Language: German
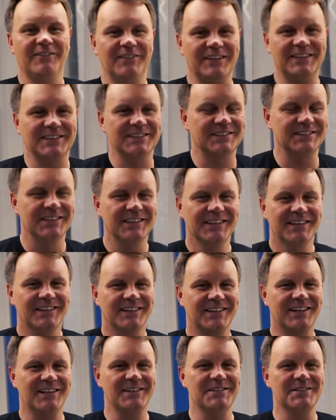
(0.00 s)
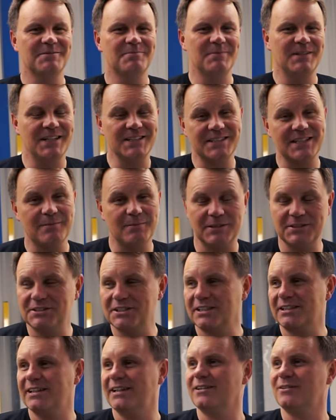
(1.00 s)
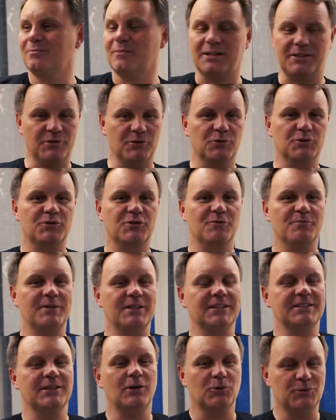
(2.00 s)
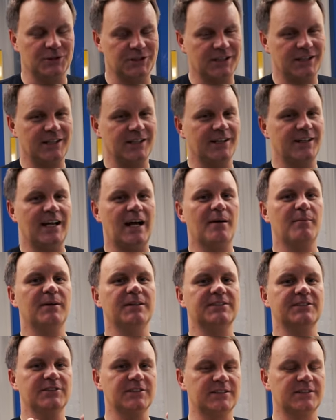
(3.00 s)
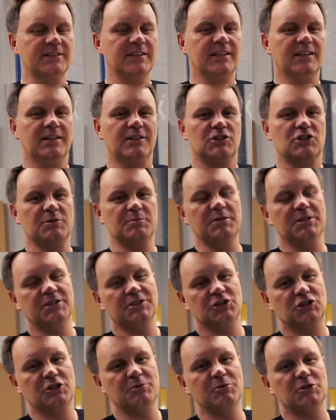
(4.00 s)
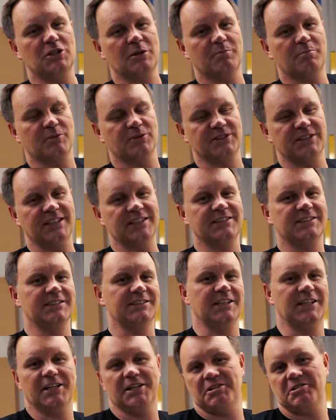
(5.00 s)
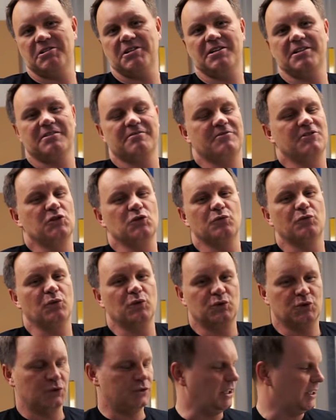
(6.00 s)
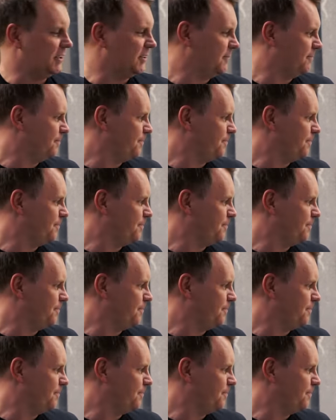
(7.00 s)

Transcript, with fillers: wirklich kann ich mir selber nicht erklären und meine Jungs können mir das auch nicht erklären. Aber es ist ein chemischer Prozess, der irgendwie so funktioniert.